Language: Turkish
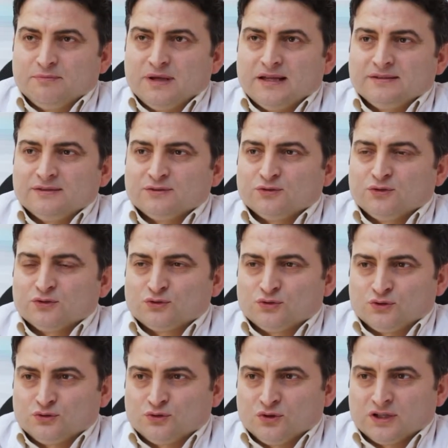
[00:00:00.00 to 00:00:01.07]
Ben
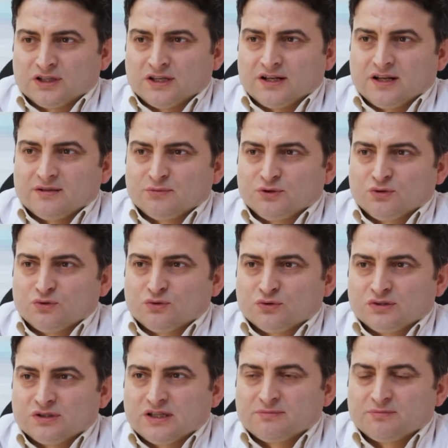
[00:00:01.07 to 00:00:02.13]
Doktor Tuna Kenan,
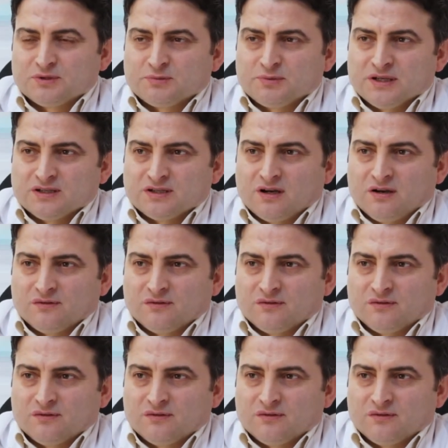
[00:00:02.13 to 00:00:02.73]
1975